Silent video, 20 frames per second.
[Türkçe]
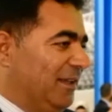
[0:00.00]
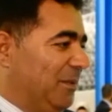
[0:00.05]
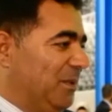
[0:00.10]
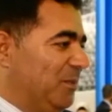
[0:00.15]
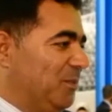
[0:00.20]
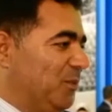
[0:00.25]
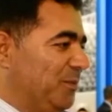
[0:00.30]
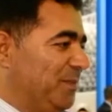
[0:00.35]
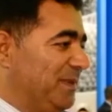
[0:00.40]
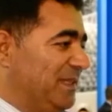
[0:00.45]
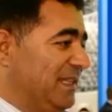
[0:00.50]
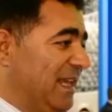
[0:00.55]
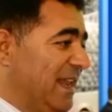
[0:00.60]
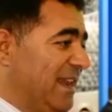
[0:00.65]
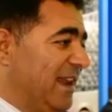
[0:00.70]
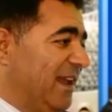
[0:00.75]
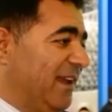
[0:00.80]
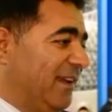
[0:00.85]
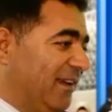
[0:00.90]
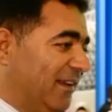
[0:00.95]
tabii bu
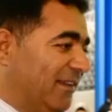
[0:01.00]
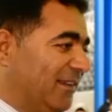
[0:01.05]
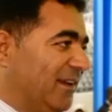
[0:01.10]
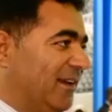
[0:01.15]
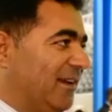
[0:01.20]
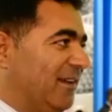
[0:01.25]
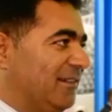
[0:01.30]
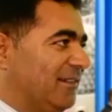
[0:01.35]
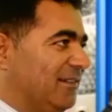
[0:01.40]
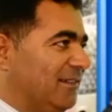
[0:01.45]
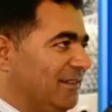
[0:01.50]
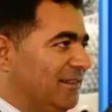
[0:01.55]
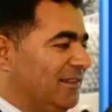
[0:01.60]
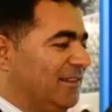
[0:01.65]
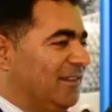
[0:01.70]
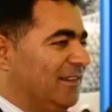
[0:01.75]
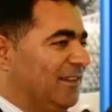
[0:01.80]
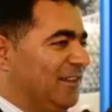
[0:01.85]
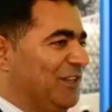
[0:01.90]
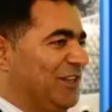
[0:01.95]
bize ne kadar
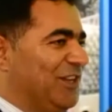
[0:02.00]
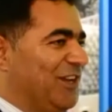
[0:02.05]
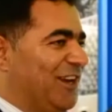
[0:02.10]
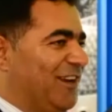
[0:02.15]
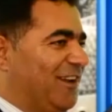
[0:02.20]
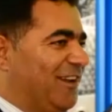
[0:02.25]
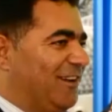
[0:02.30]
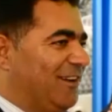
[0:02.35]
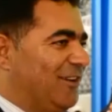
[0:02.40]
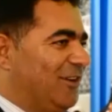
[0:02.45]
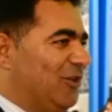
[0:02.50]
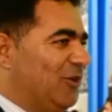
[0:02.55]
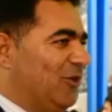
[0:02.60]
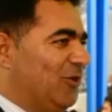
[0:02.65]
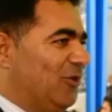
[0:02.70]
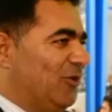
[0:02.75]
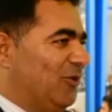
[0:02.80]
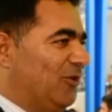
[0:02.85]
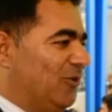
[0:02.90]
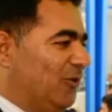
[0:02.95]
e,
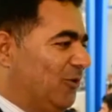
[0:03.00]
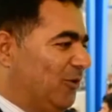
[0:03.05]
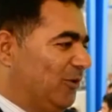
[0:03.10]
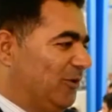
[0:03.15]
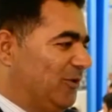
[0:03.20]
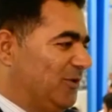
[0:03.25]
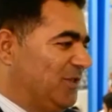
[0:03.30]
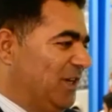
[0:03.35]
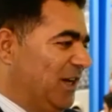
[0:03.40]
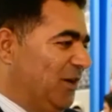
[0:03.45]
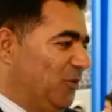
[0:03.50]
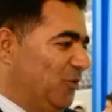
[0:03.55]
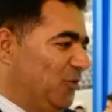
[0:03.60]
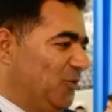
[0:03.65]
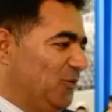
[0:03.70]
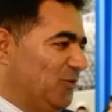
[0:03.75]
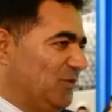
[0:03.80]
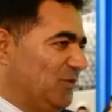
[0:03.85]
yararlı o, olacak